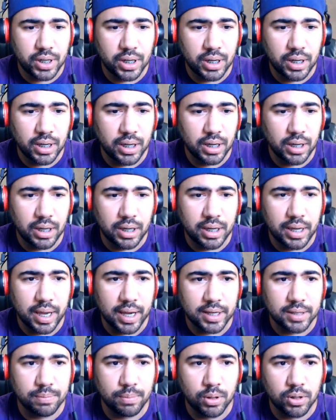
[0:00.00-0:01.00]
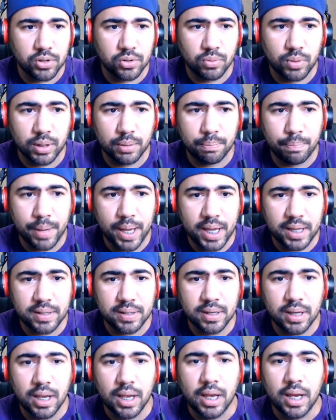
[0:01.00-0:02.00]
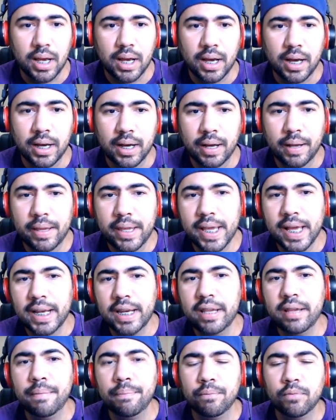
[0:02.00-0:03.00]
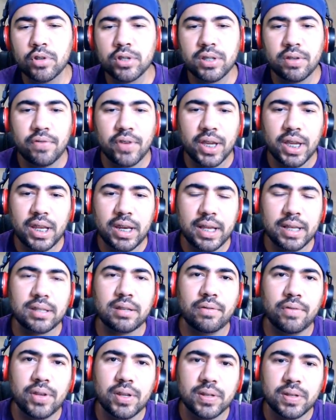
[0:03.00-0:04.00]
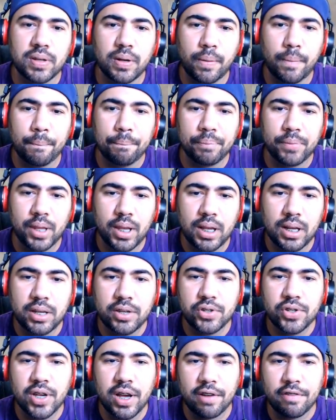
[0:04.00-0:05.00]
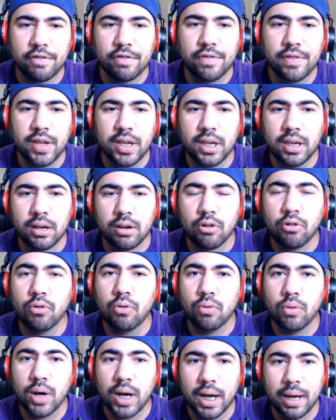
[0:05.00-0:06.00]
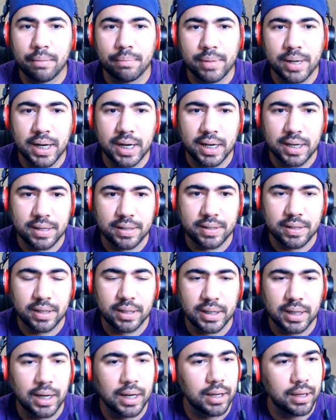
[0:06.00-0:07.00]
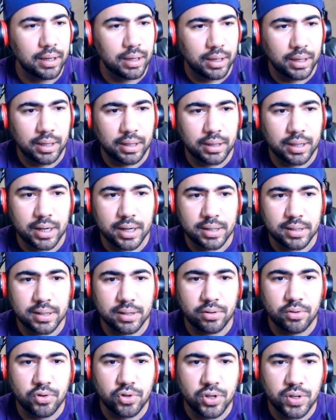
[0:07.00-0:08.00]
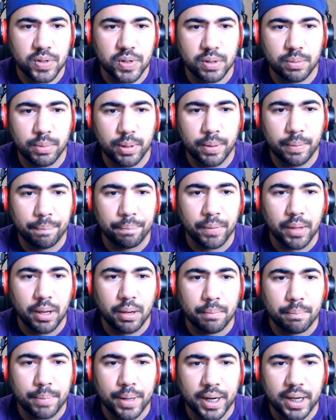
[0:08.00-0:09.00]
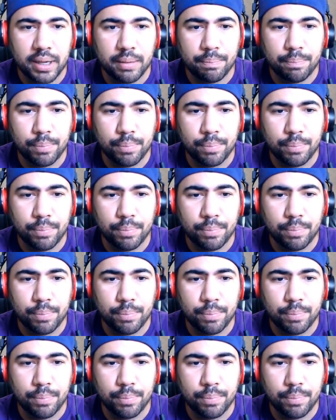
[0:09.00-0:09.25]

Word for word: e, e Xbox One Pass. Uh, e ali você vê que nessa versão ele já vem com a base, tá? Interessantíssima para que